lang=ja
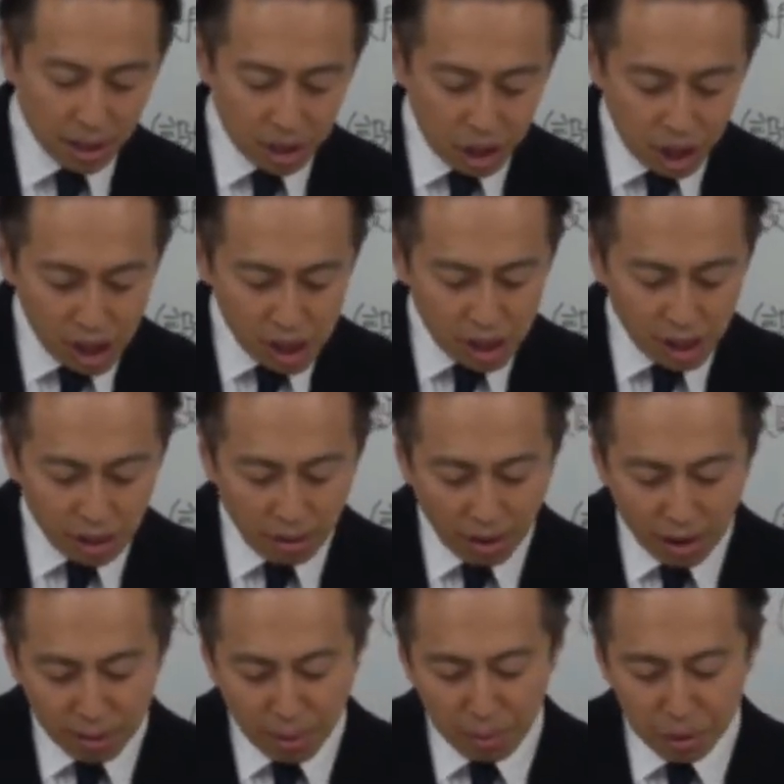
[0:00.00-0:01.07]
新規の
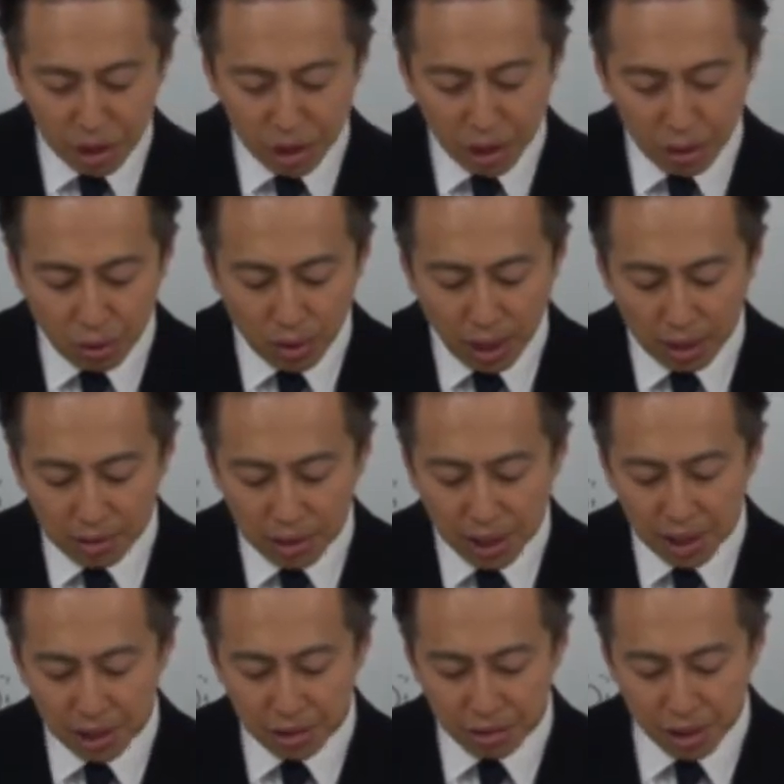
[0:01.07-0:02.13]
アルバム事業を拡
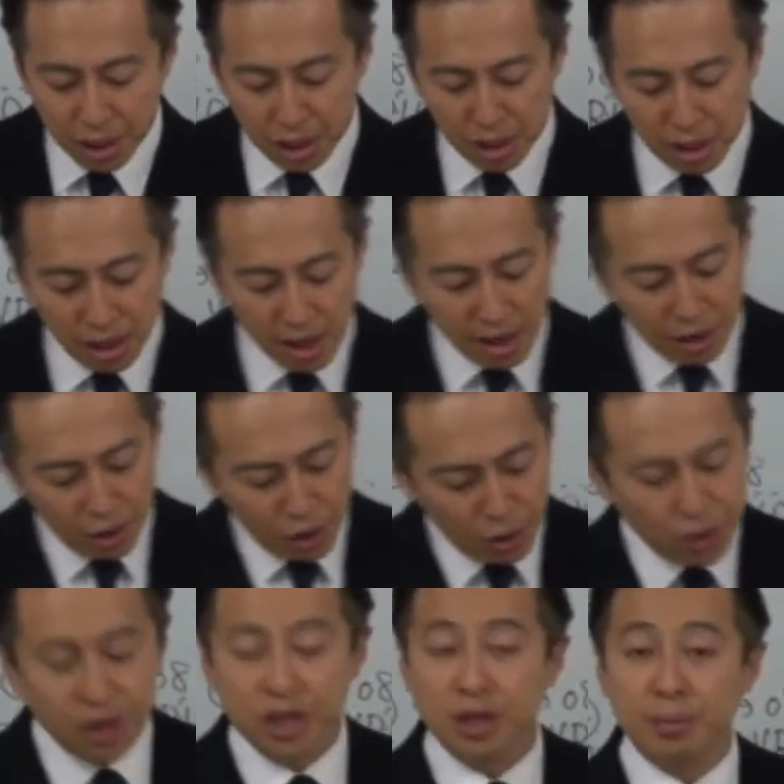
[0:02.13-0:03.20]
大して点に
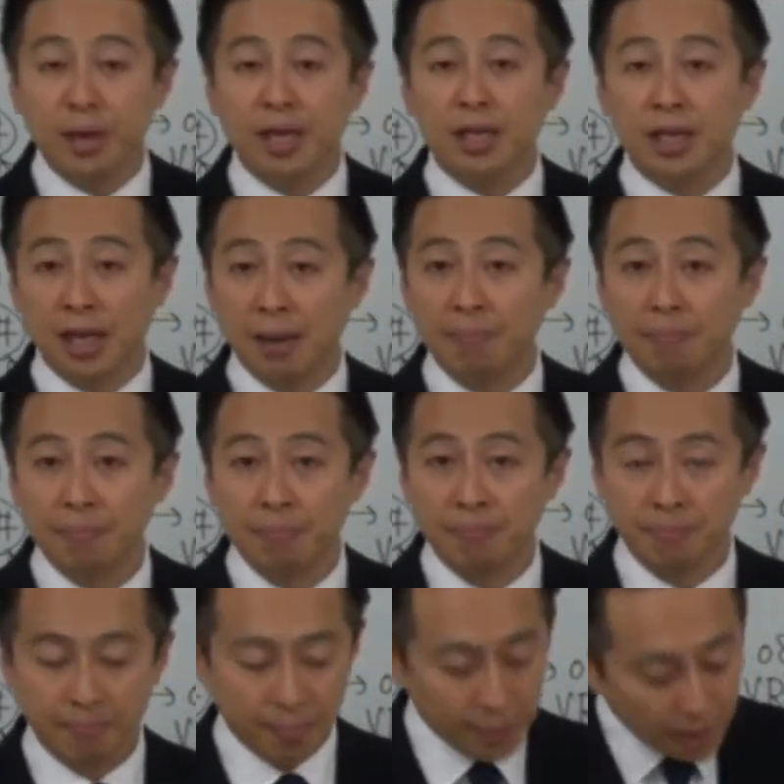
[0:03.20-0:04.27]
留意すべき点
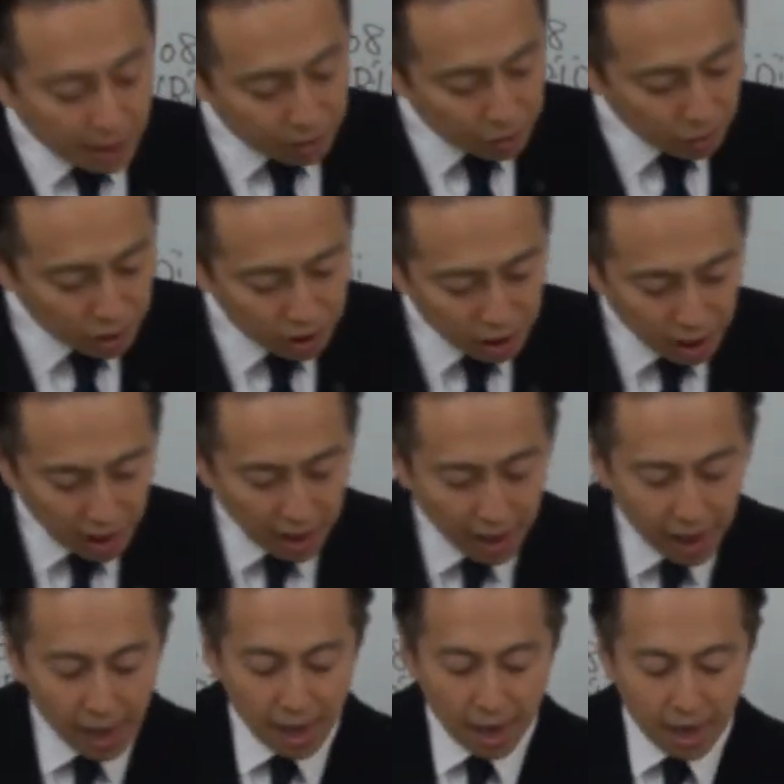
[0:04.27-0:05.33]
でそして
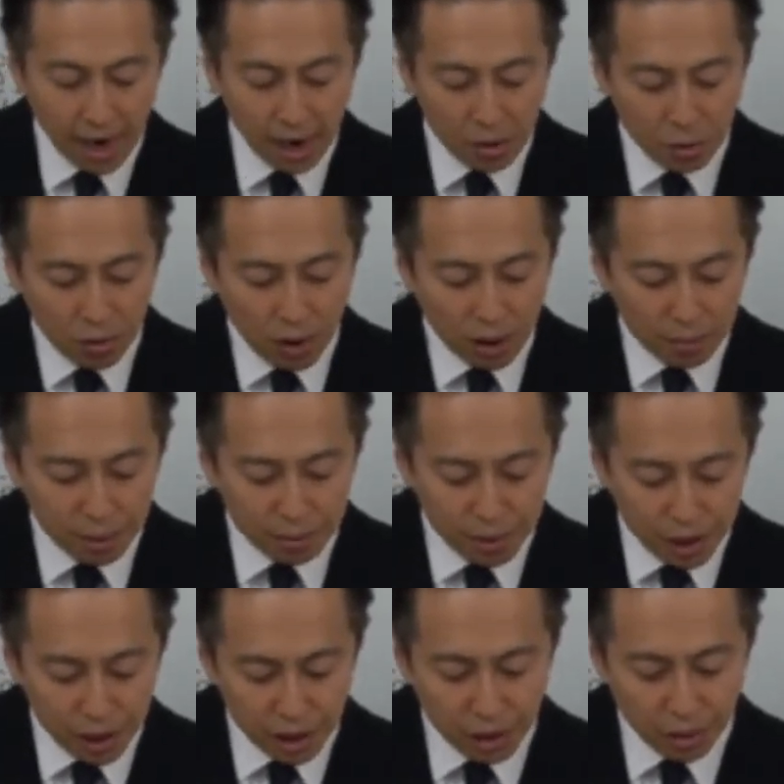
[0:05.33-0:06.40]
学校アルバム
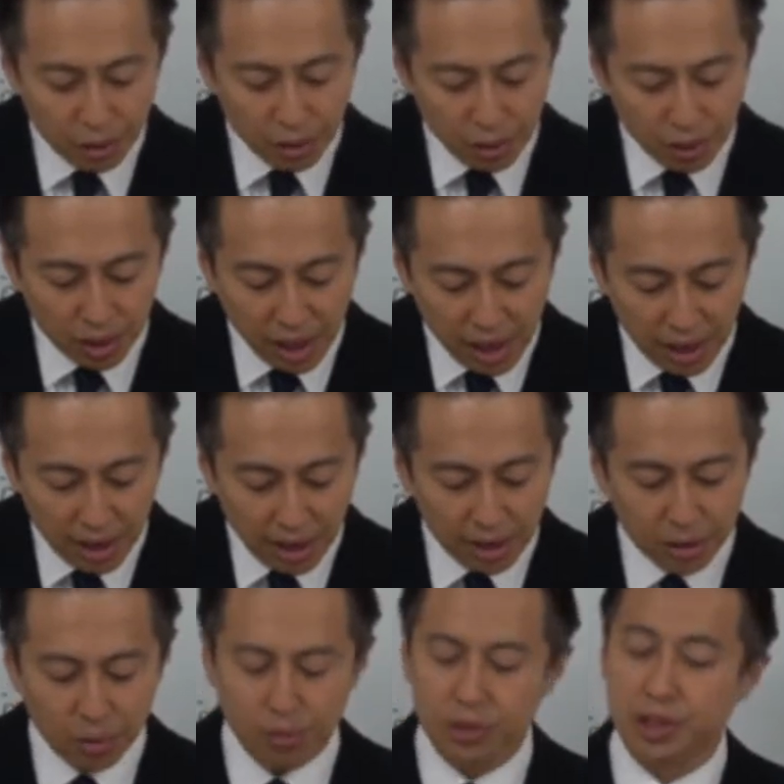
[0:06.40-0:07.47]
事業の展
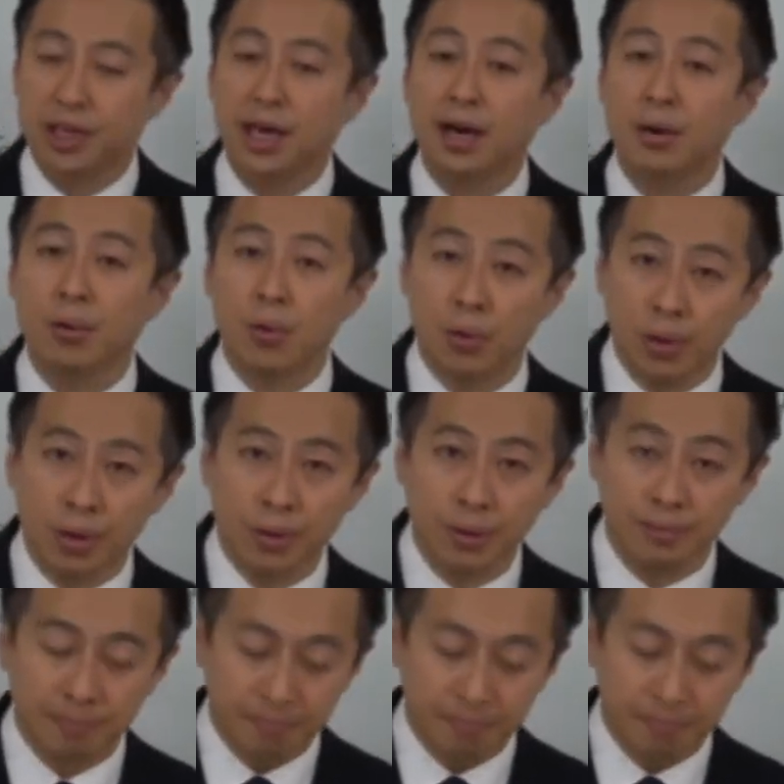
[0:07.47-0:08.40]
開との違いを考慮